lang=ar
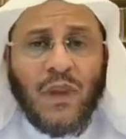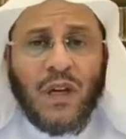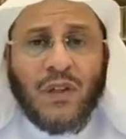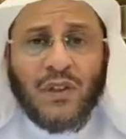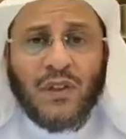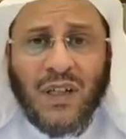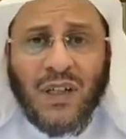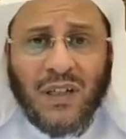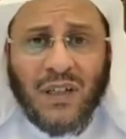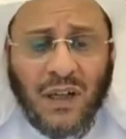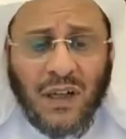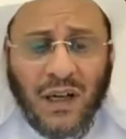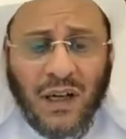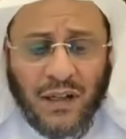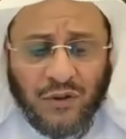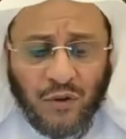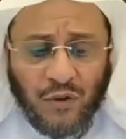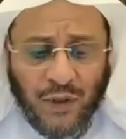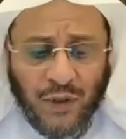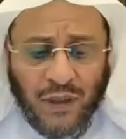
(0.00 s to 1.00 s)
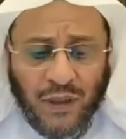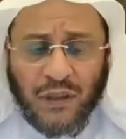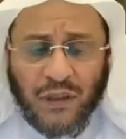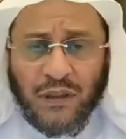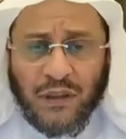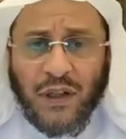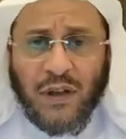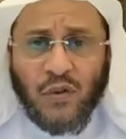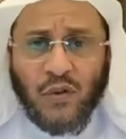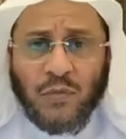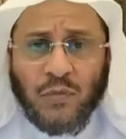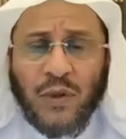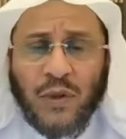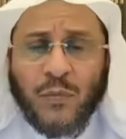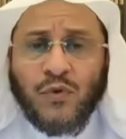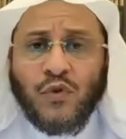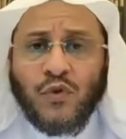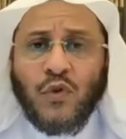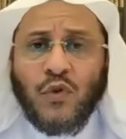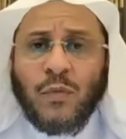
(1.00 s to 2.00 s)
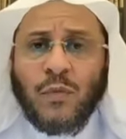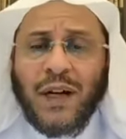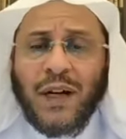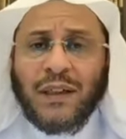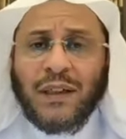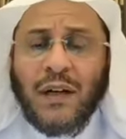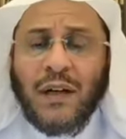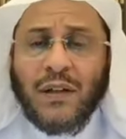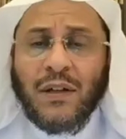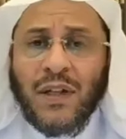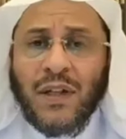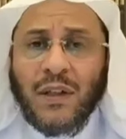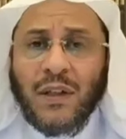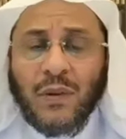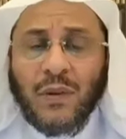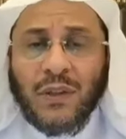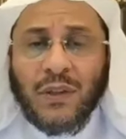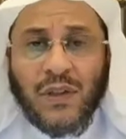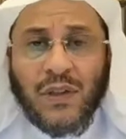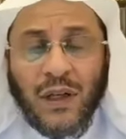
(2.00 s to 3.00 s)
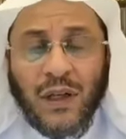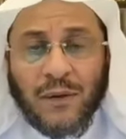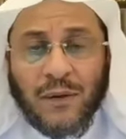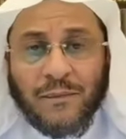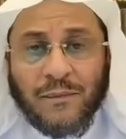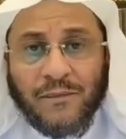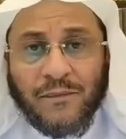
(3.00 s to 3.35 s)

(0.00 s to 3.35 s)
لشعر الحاجبين يحرم نمصهما على الرجال والنساء